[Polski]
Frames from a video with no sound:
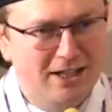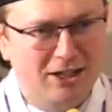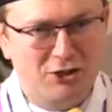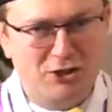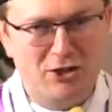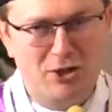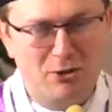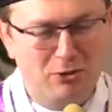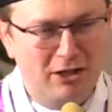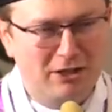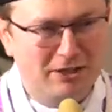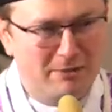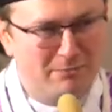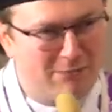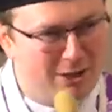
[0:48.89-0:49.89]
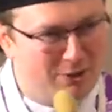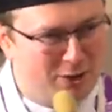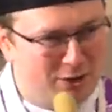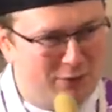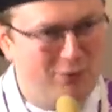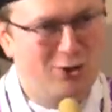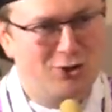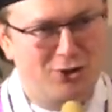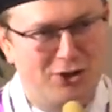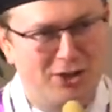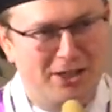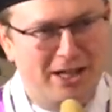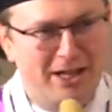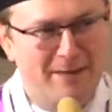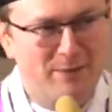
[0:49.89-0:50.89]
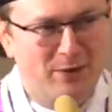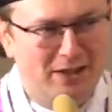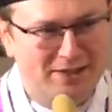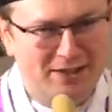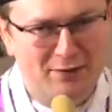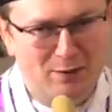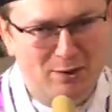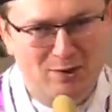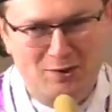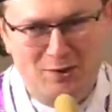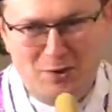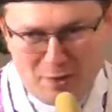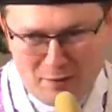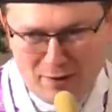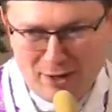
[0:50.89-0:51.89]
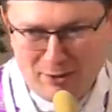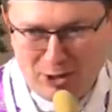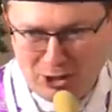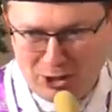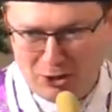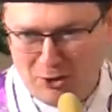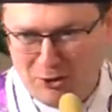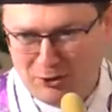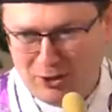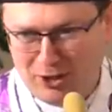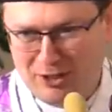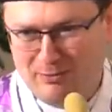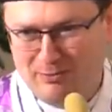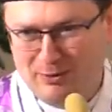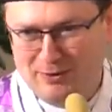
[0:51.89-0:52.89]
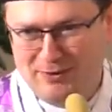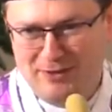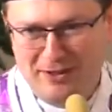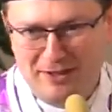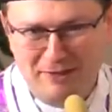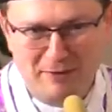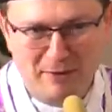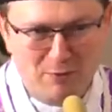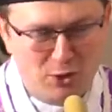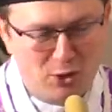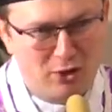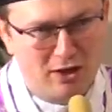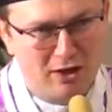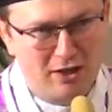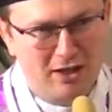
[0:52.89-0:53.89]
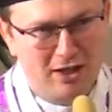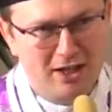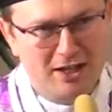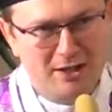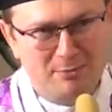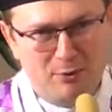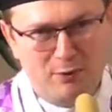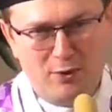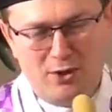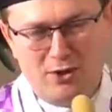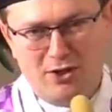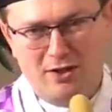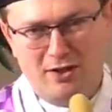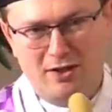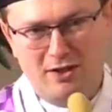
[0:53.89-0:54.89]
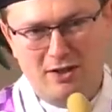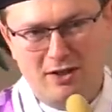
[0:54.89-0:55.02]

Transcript: Dlaczego akurat te małe świeczki tak mnie zafascynowały i o nich postanawiam dzisiaj mówić?